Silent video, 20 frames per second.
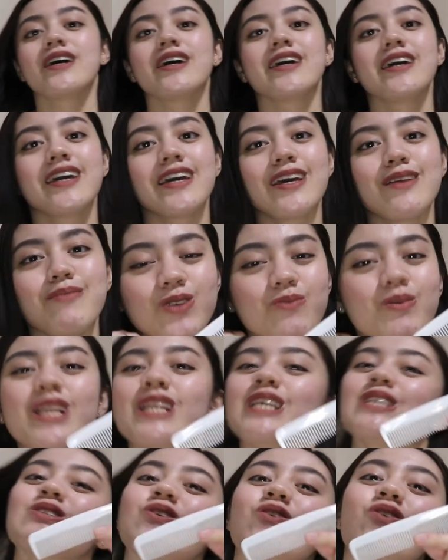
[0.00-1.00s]
And
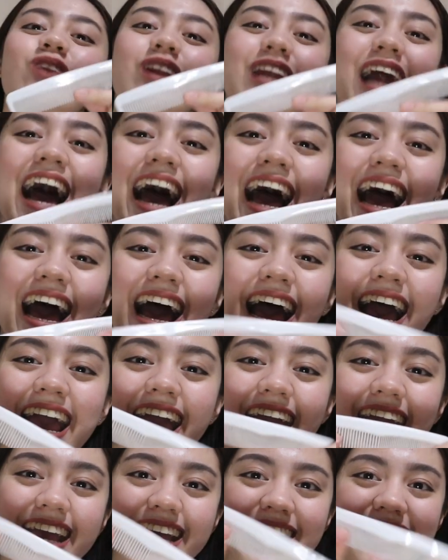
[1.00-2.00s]
mini
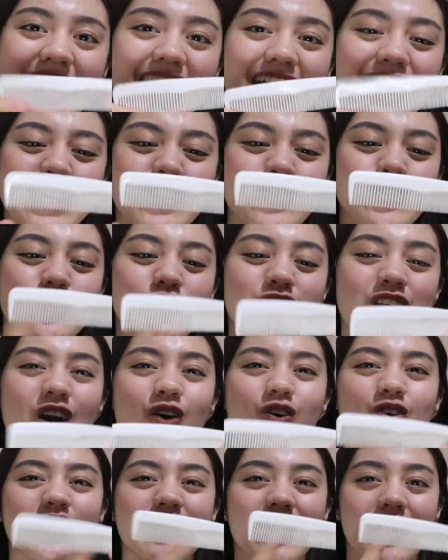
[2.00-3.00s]
suklay! Galing to sa
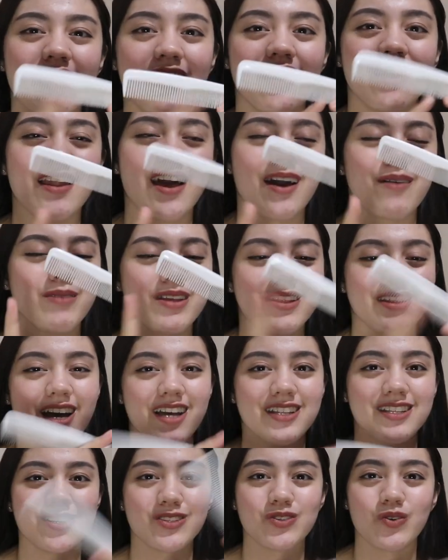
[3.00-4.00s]
hotel namin
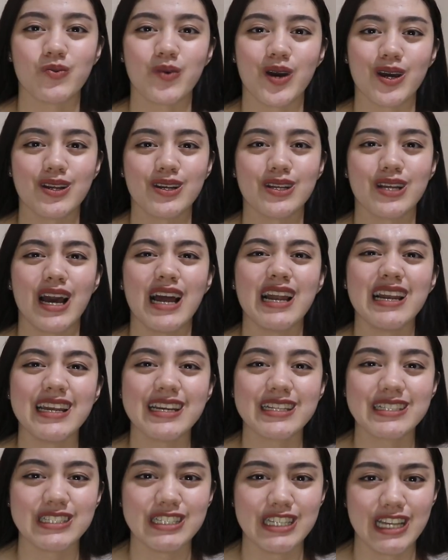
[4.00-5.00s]
dati. So parang ang
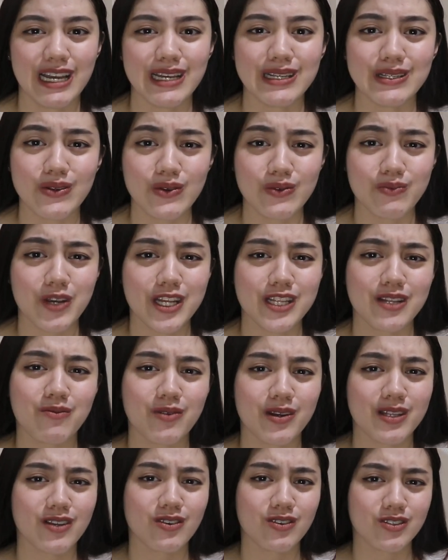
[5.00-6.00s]
liit niya. So pwedeng
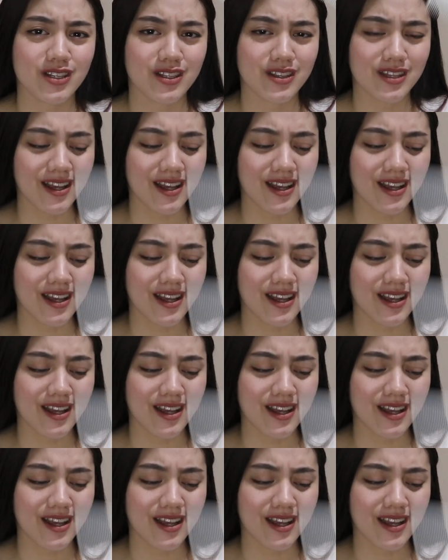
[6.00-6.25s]
pwede ko siyang